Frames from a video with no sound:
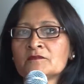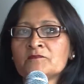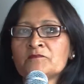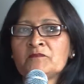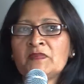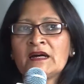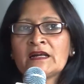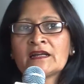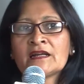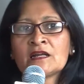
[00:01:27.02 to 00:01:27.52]

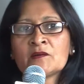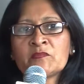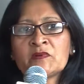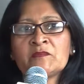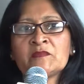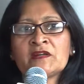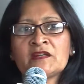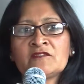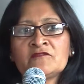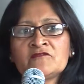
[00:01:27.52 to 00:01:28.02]
Para la
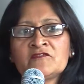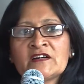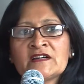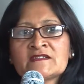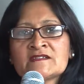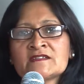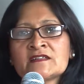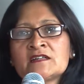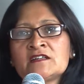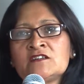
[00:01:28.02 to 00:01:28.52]
primera
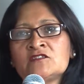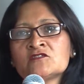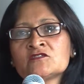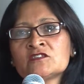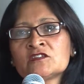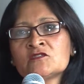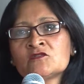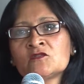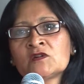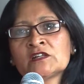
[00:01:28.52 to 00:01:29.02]
infancia, niños
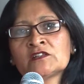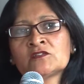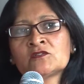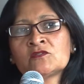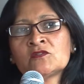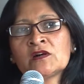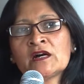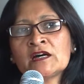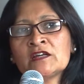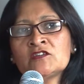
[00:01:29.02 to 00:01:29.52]
de
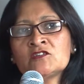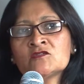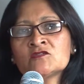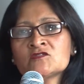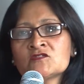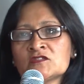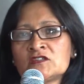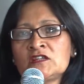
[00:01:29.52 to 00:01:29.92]
4 años